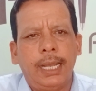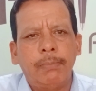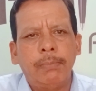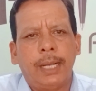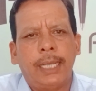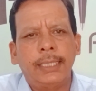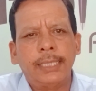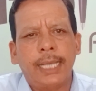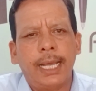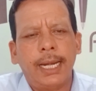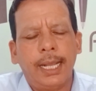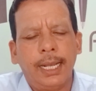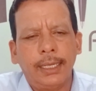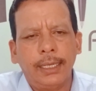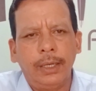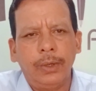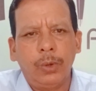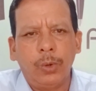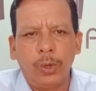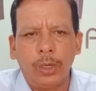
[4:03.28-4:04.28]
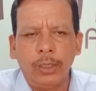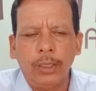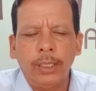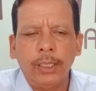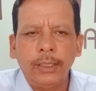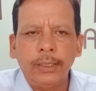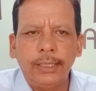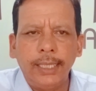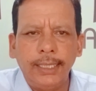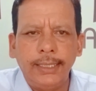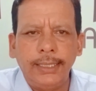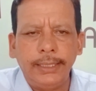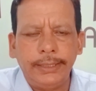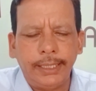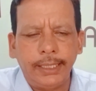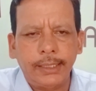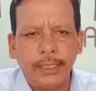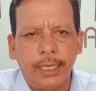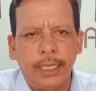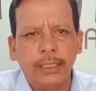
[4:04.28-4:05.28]
आप बाज़ार आगे और तेज़ी
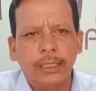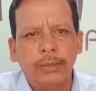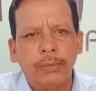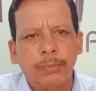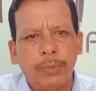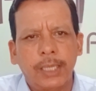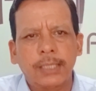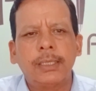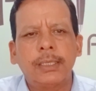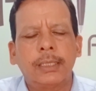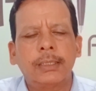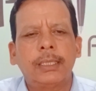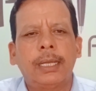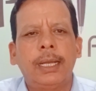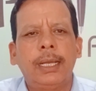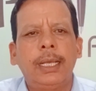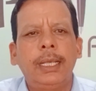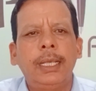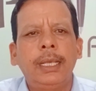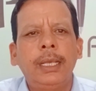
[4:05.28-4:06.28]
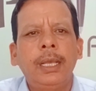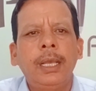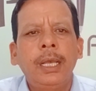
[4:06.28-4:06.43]
के साथ बढ़ सकता है